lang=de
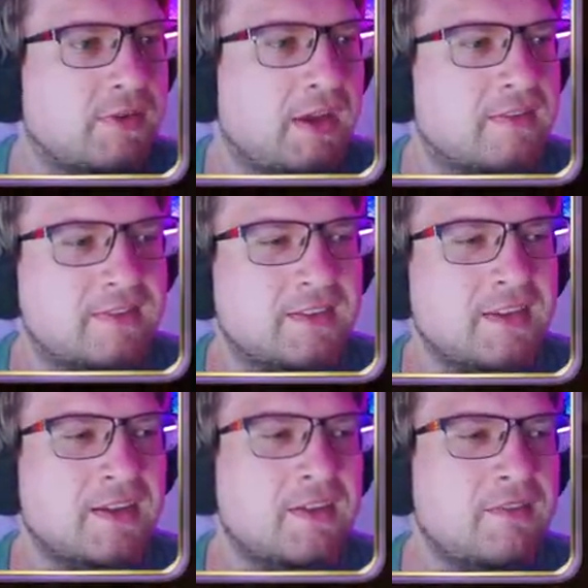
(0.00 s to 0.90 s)
Wie
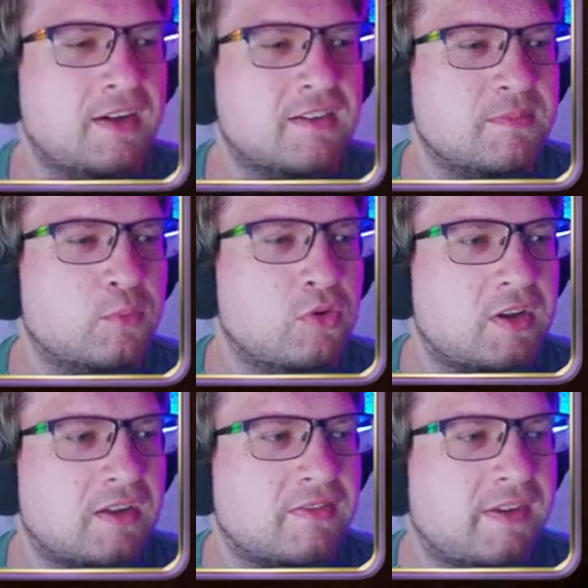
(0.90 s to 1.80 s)
heißen, wie heißen
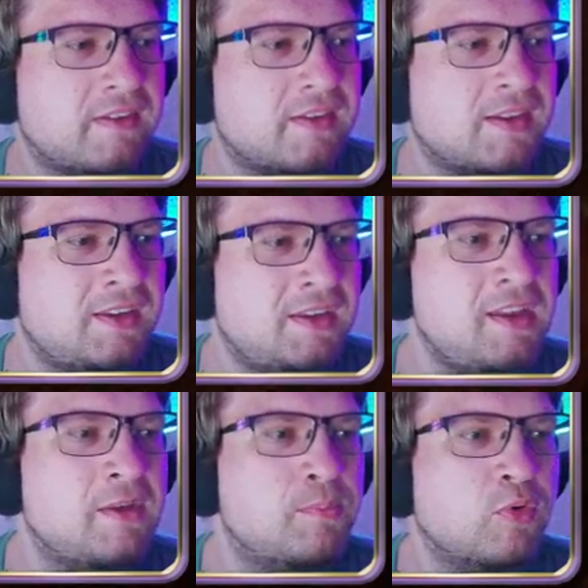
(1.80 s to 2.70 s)
Buntglasfenster, die
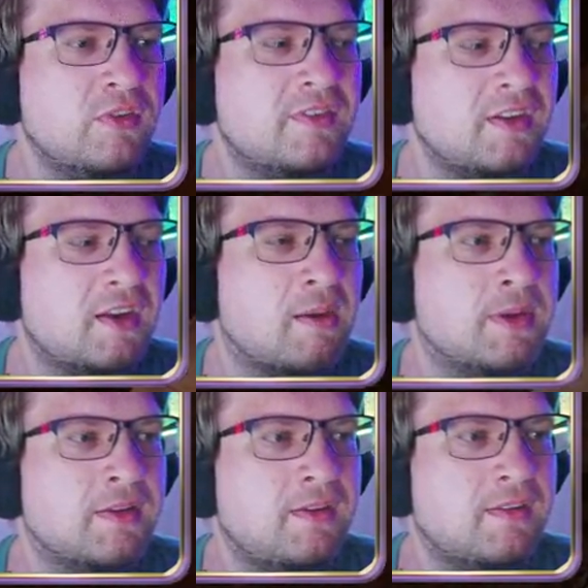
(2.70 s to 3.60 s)
nicht bunt sind,
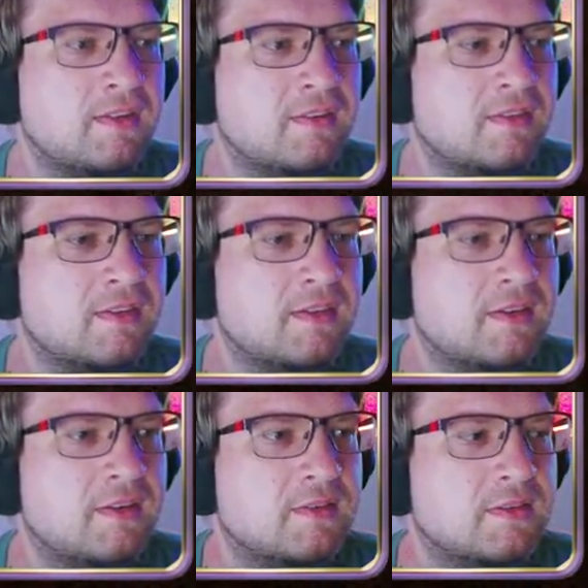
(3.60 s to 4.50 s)
aber dieses
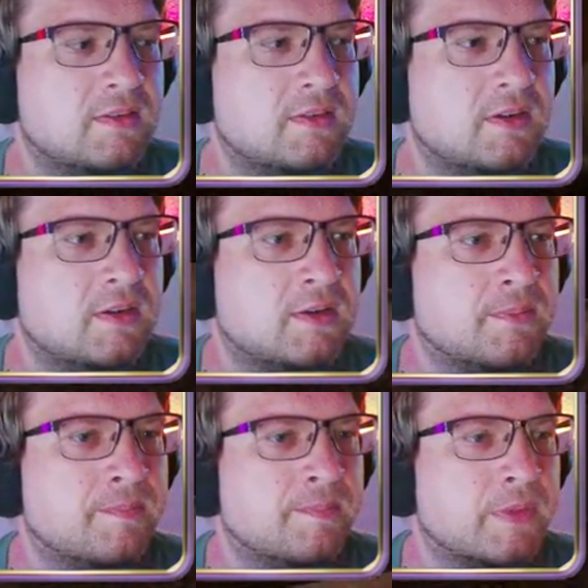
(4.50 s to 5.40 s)

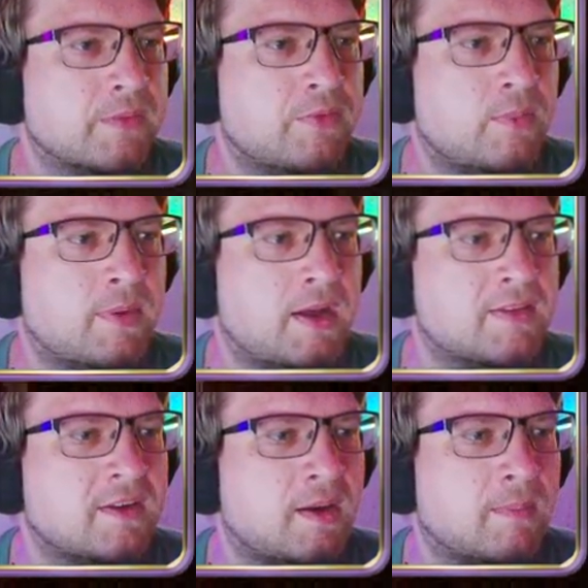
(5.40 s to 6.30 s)
ähm,
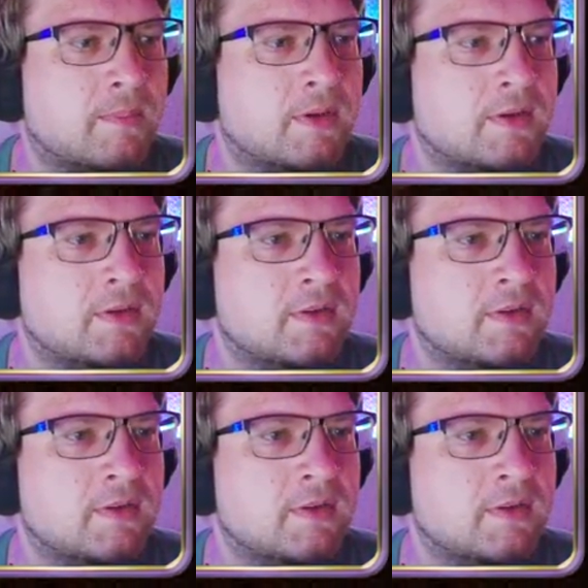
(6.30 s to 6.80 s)
Format haben?